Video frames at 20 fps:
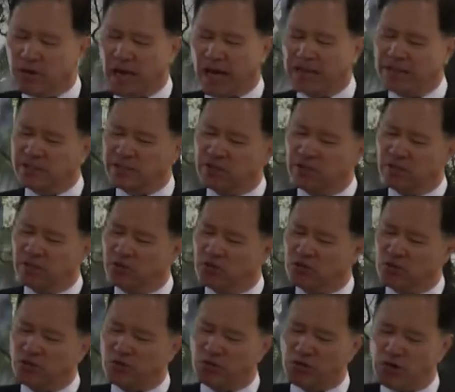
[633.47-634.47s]
간지를
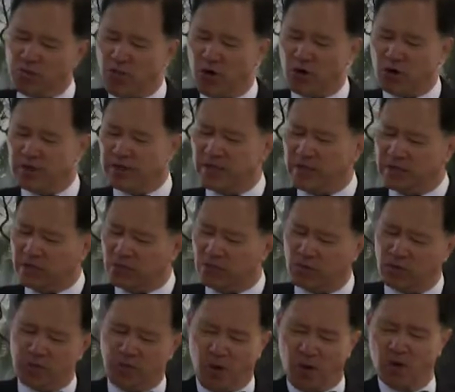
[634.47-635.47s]
주고 귀머거리
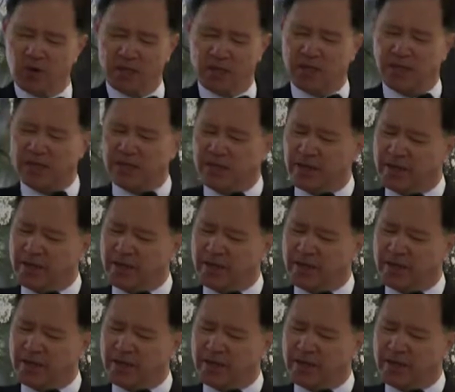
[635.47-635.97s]
하고 벙어리가